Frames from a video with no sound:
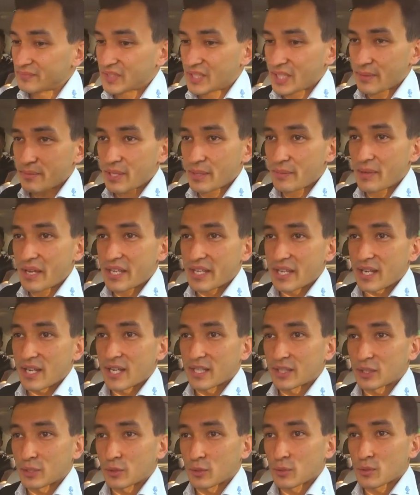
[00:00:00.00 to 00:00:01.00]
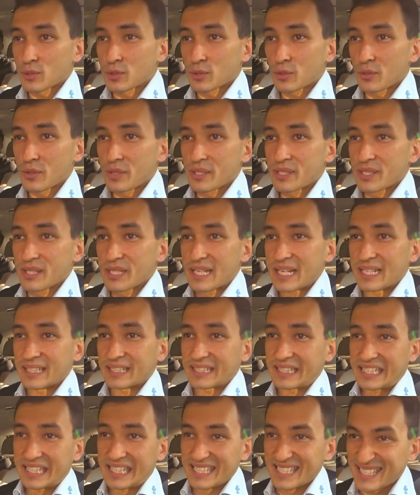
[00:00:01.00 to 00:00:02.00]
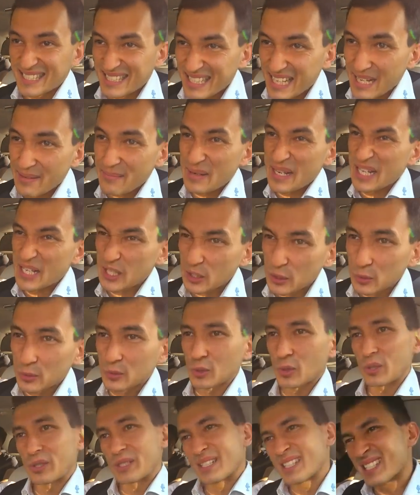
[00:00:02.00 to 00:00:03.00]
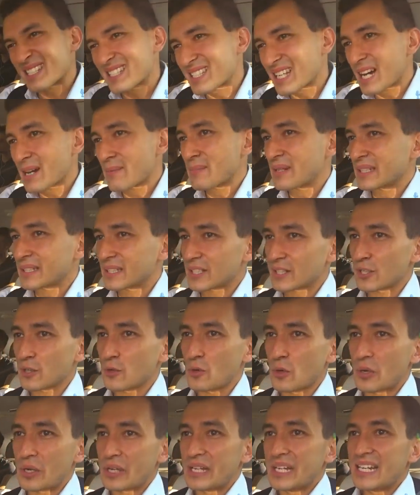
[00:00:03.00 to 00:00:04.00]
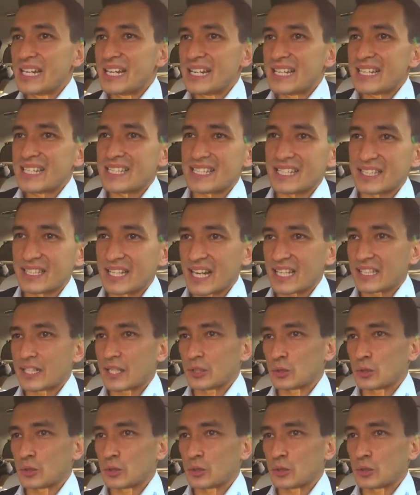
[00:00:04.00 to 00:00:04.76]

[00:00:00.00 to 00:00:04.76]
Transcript: Тем не менее, это Rolls-Royce, это самый крутой, самый дорогой седан,